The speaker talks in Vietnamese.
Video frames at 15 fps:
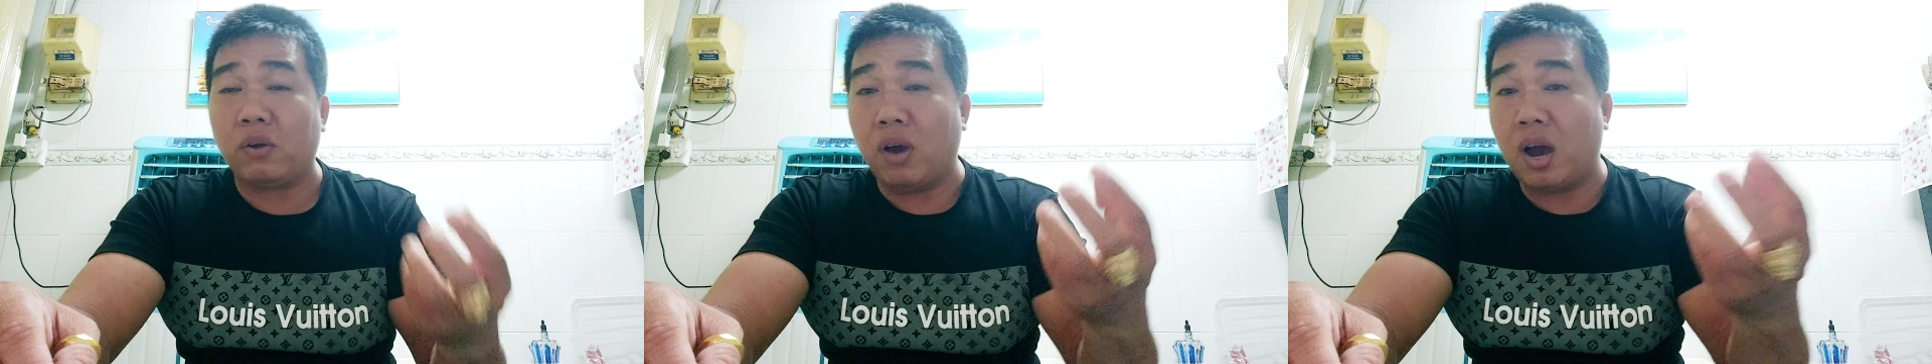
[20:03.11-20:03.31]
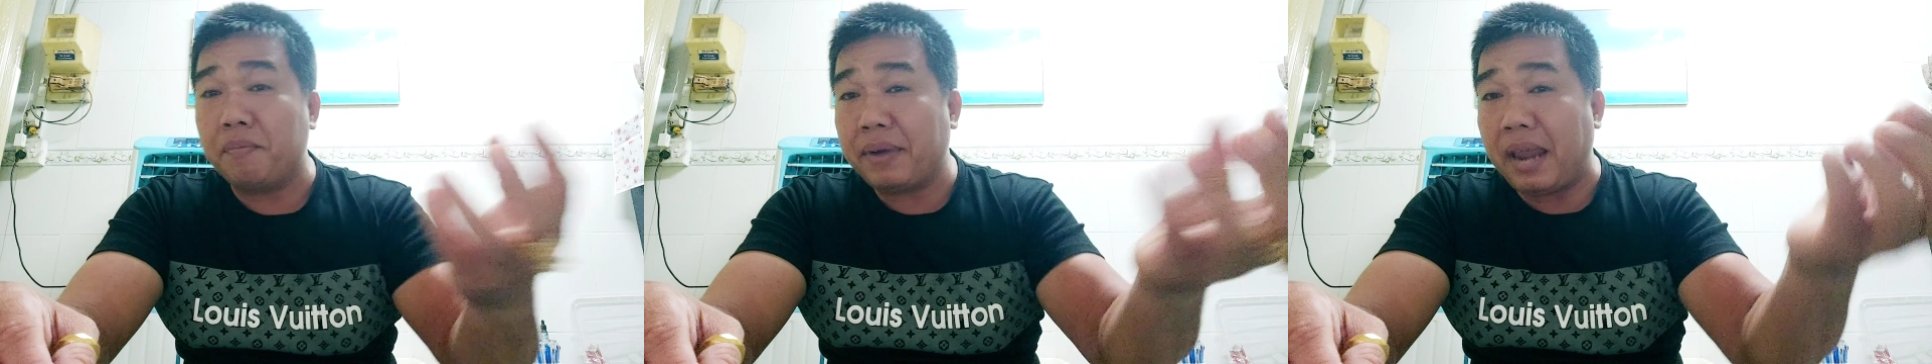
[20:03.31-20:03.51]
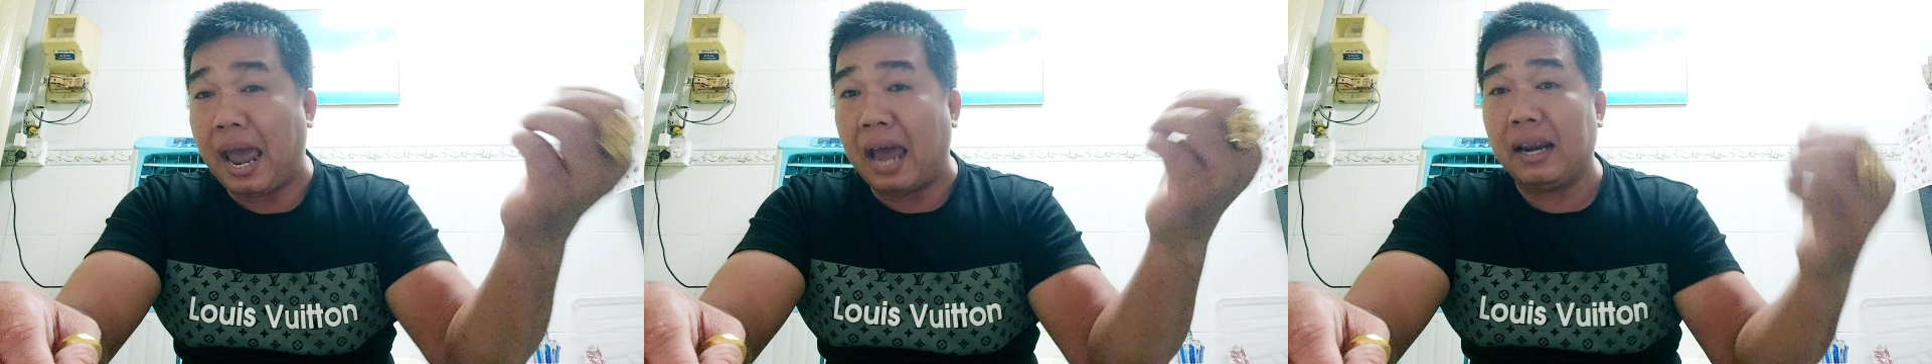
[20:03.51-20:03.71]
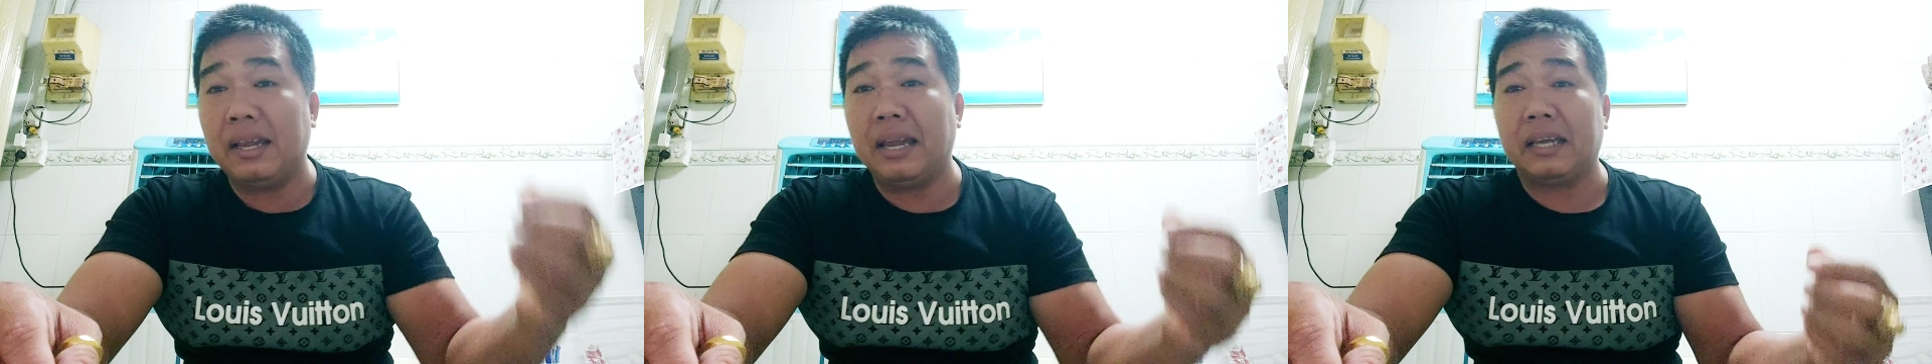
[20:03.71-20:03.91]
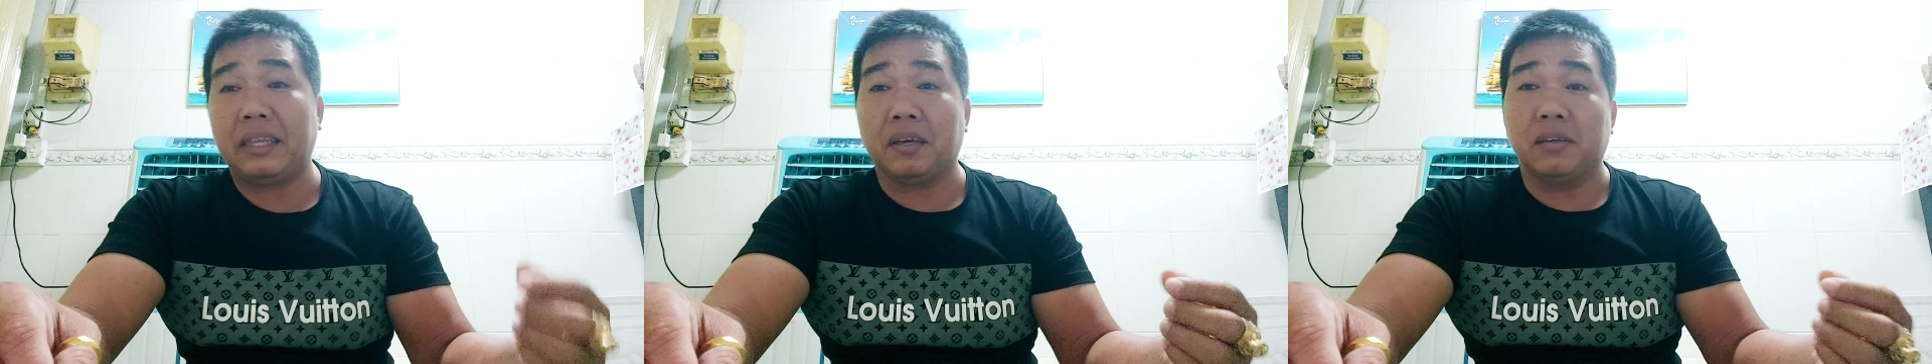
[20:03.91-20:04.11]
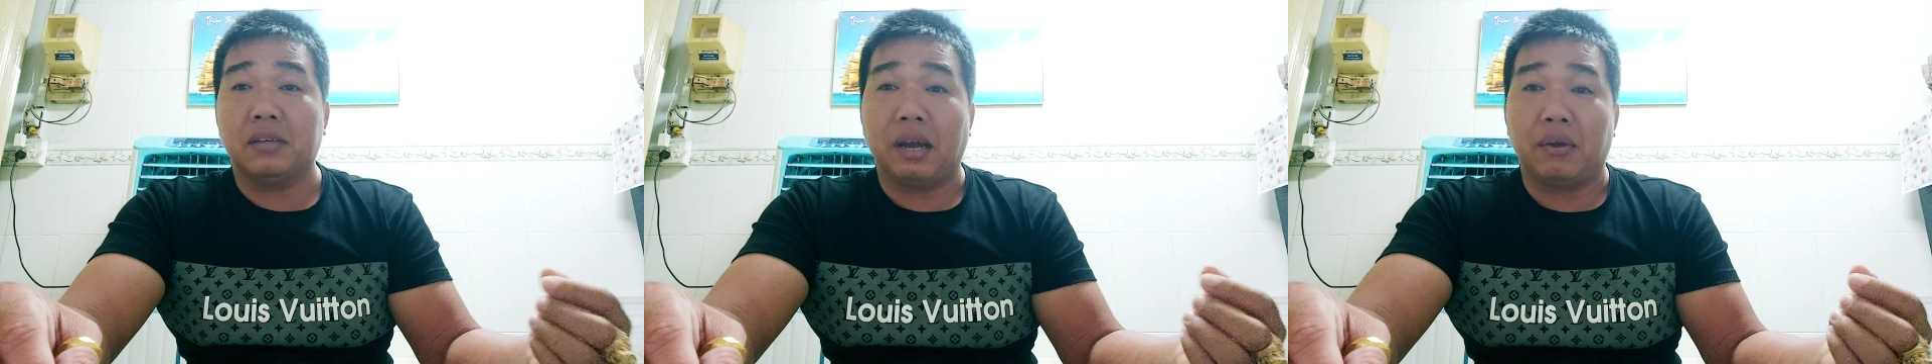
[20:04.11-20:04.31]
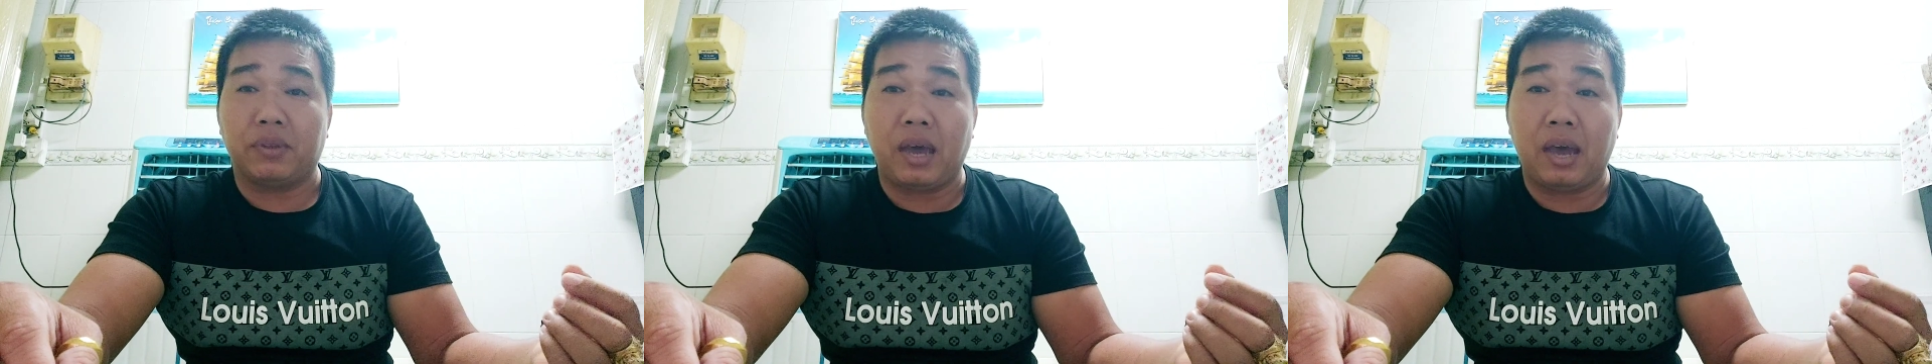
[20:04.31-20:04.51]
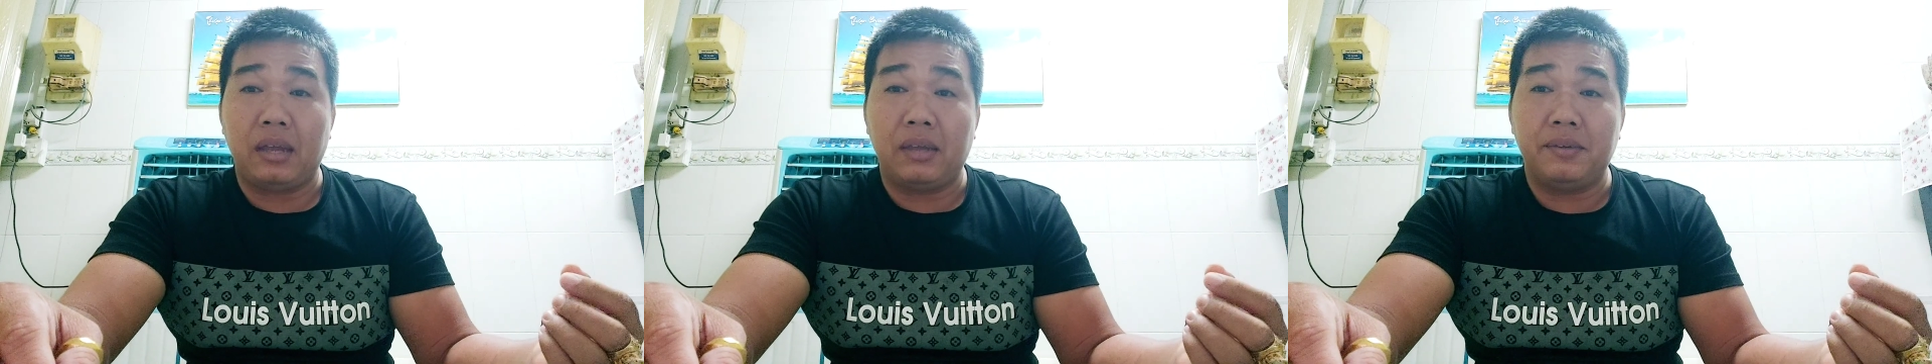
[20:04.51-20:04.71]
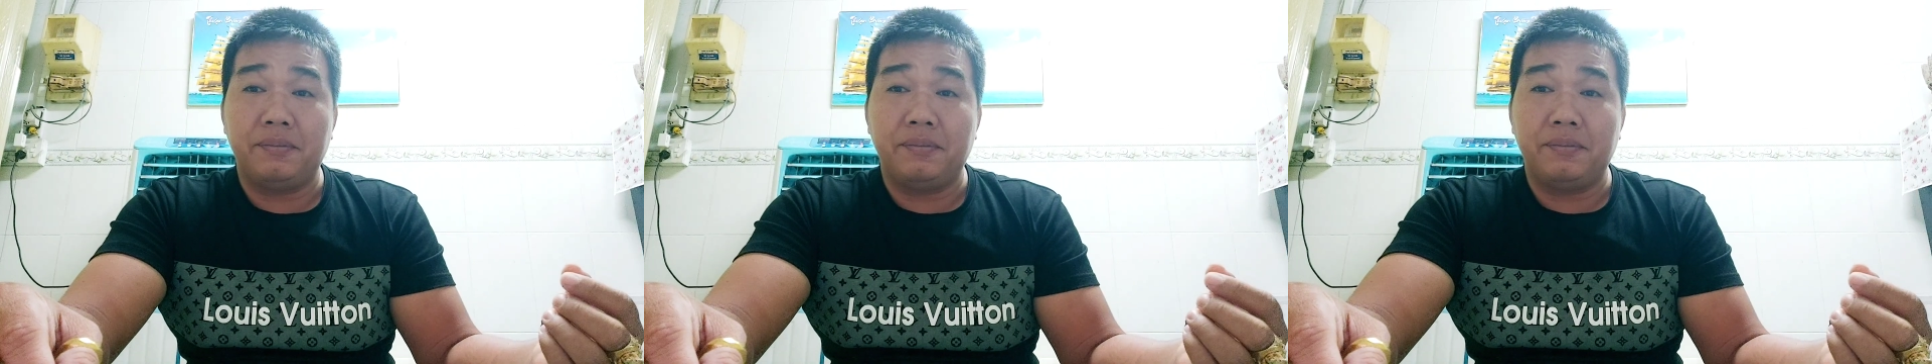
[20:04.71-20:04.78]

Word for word: còn ôm gà đi ra trường nào chơi